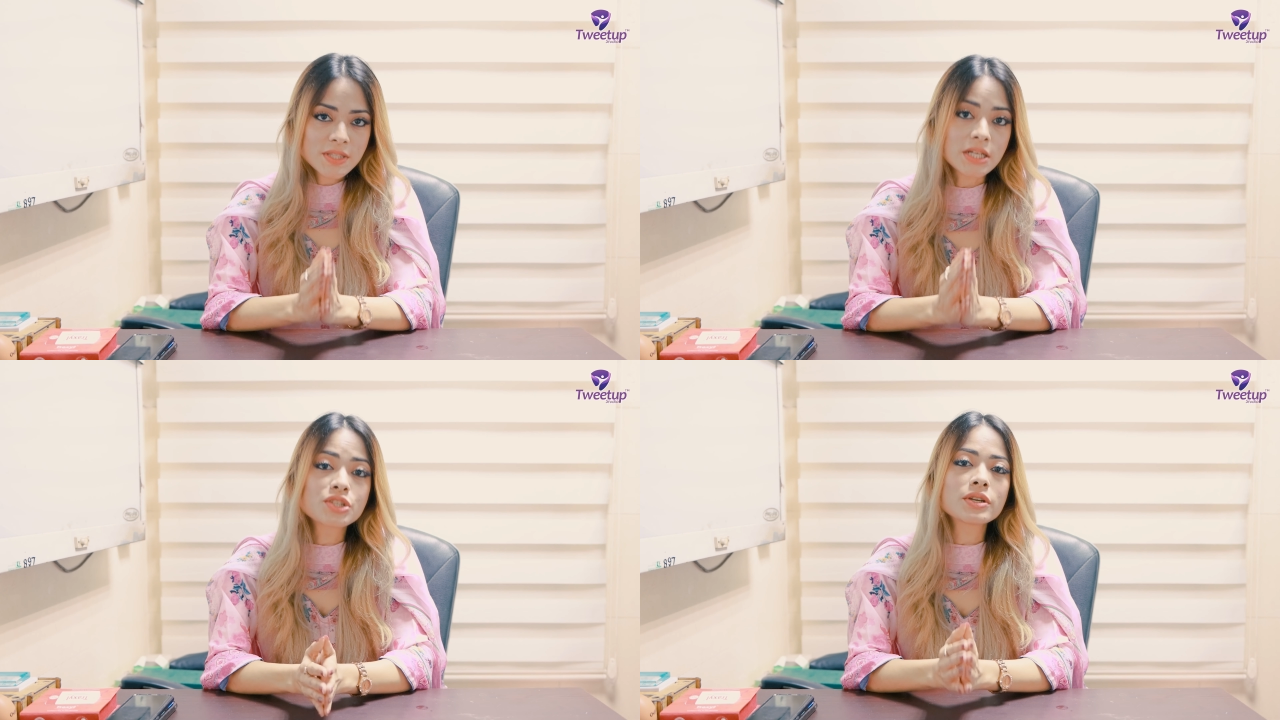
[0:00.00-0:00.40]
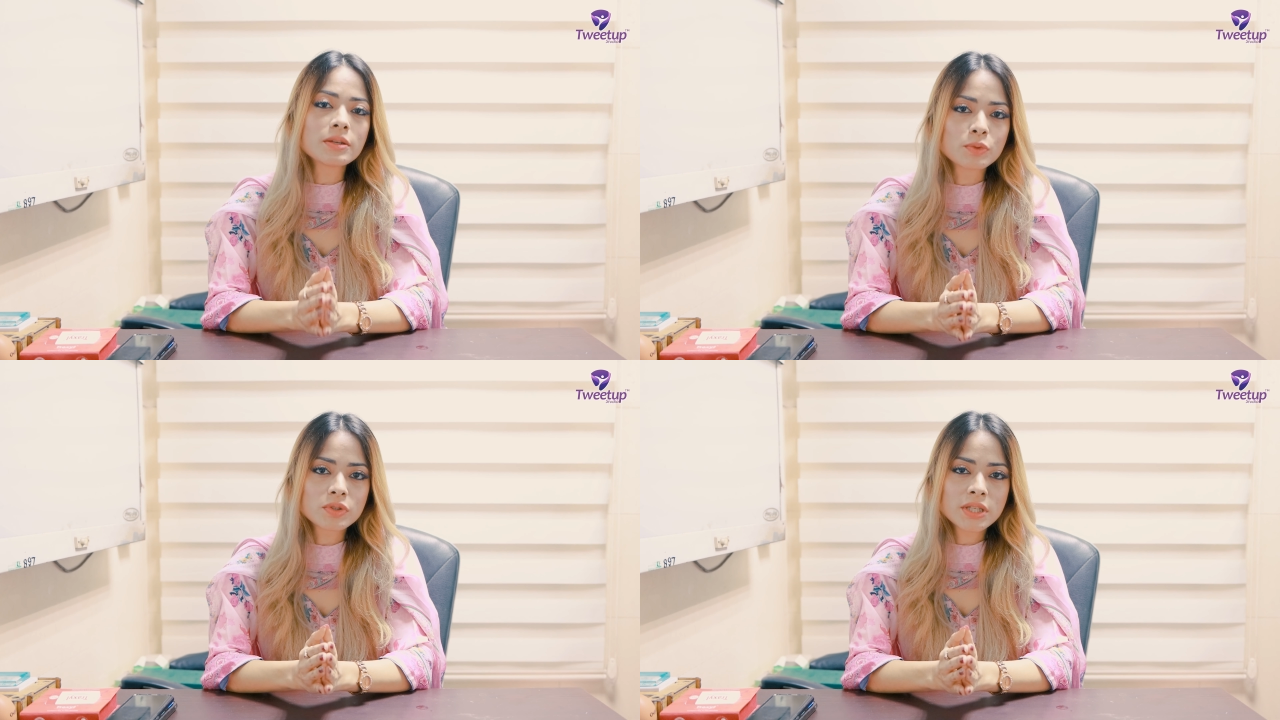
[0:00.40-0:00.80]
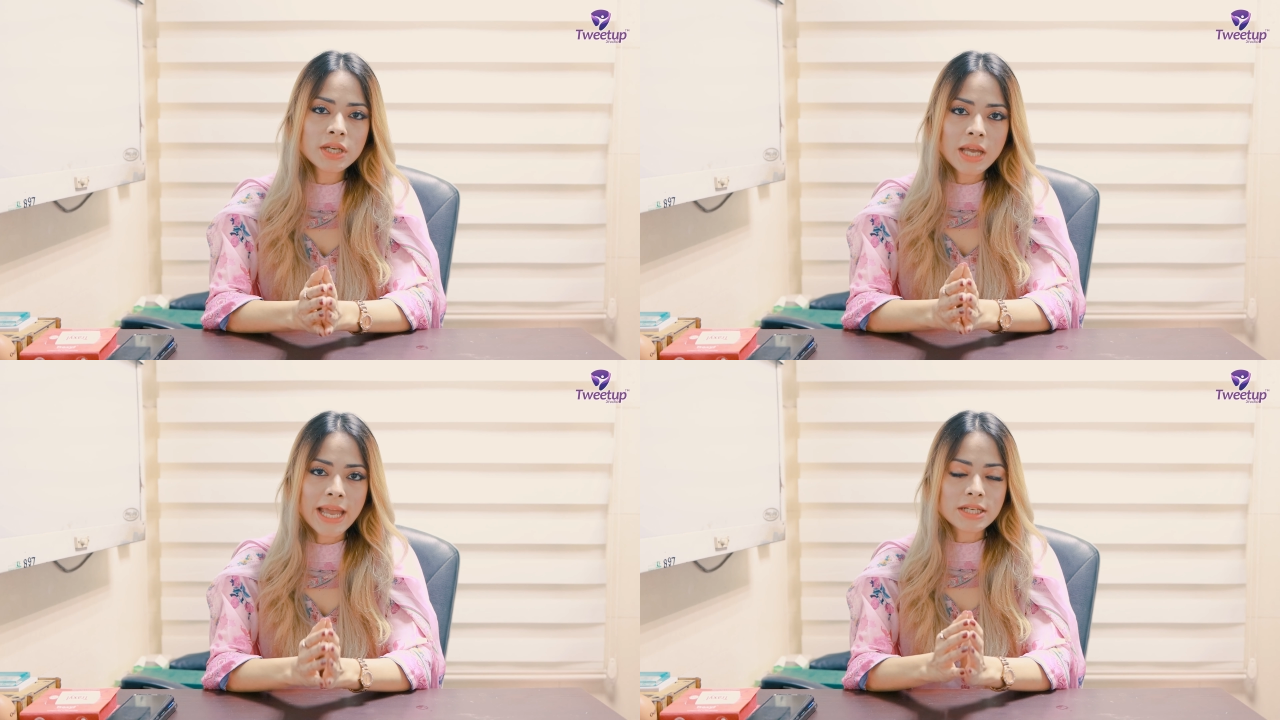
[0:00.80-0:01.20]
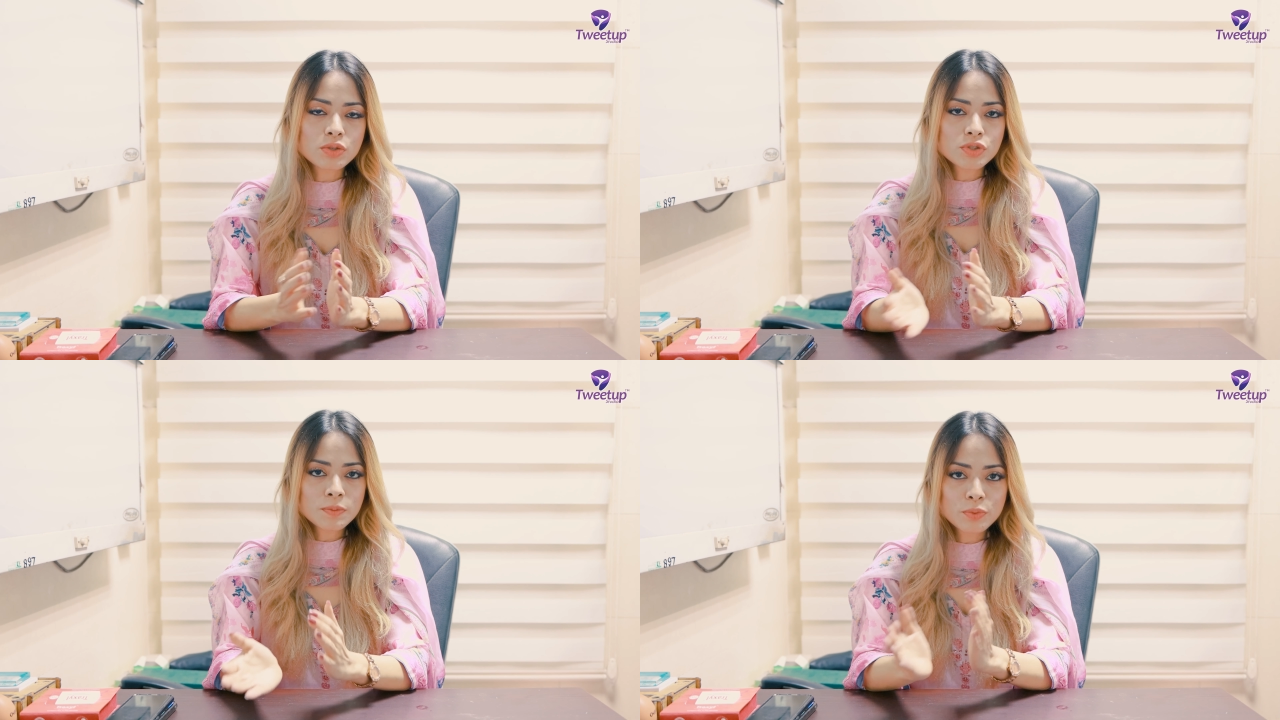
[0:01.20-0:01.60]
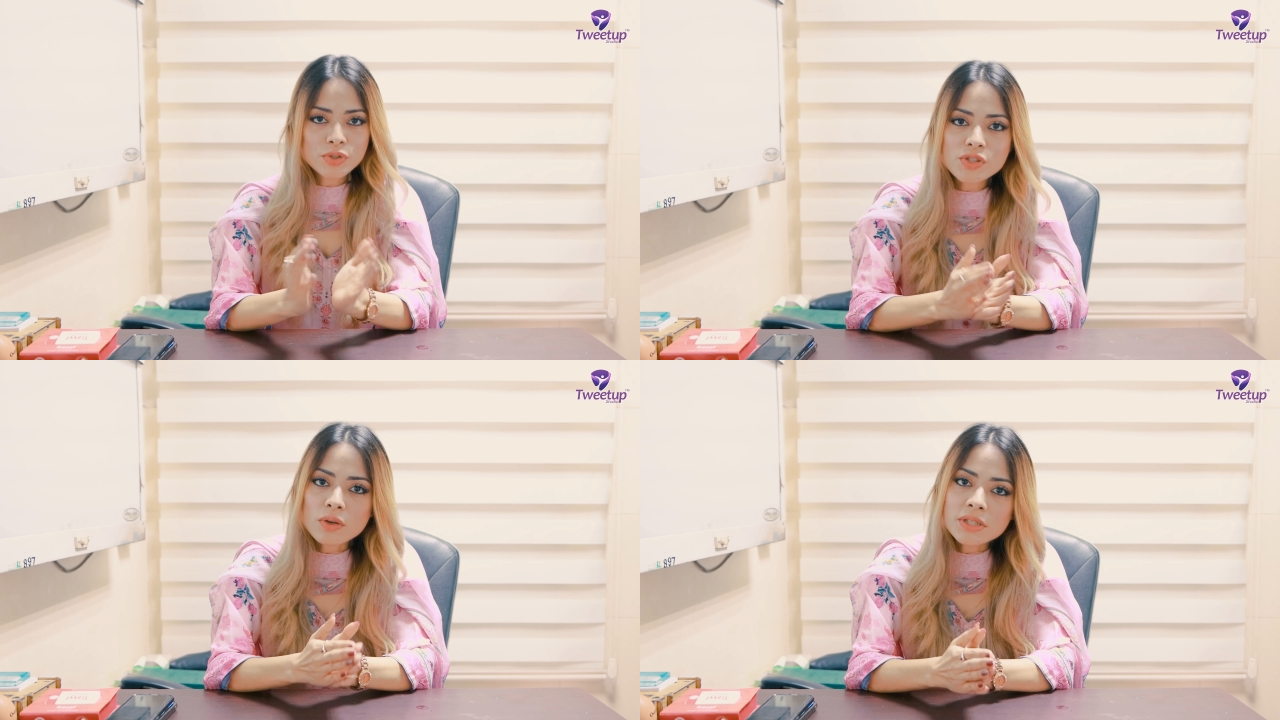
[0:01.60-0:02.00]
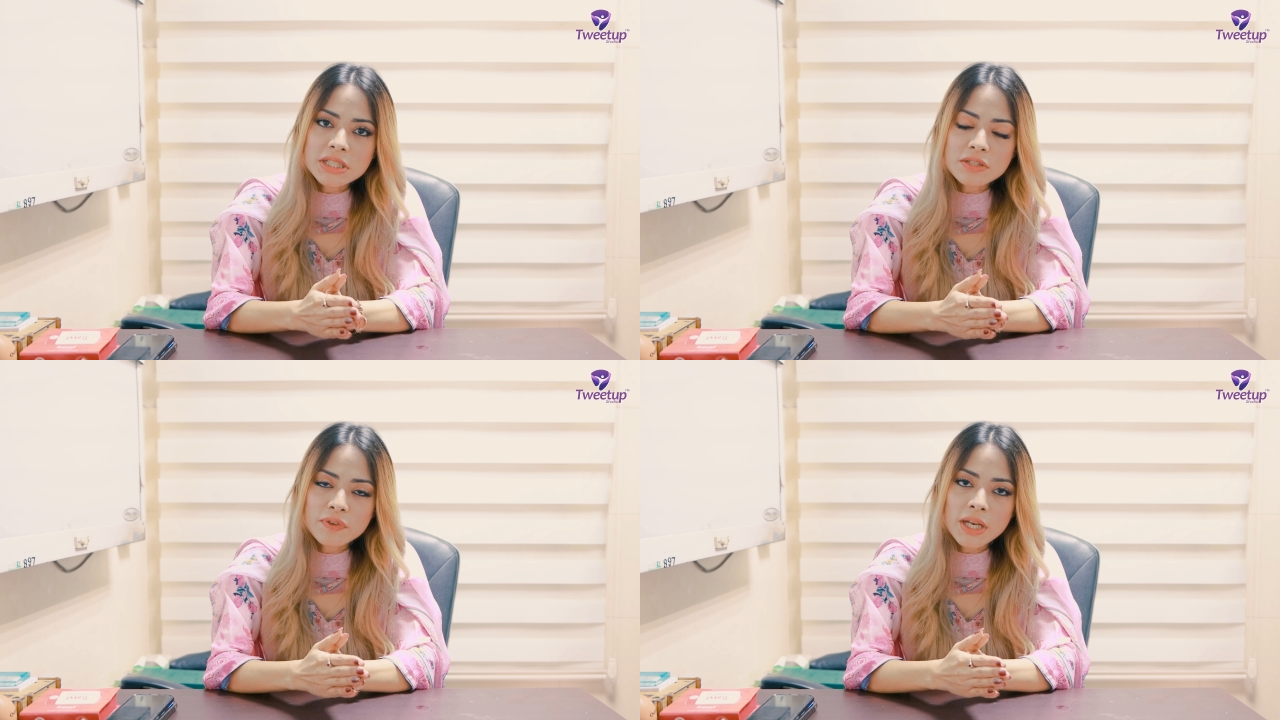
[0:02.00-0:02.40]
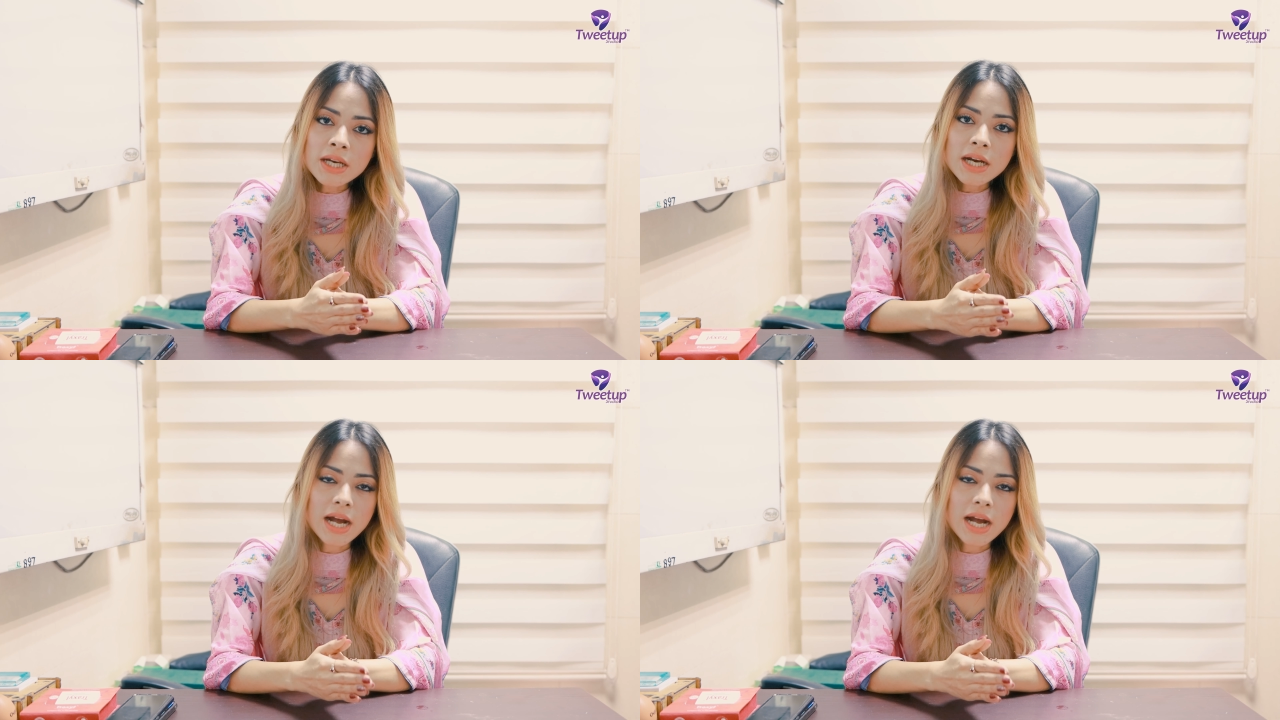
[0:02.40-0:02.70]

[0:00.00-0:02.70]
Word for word: সার্জারির মধ্যে একটা হচ্ছে পুরো স্তন কেটে ফেলা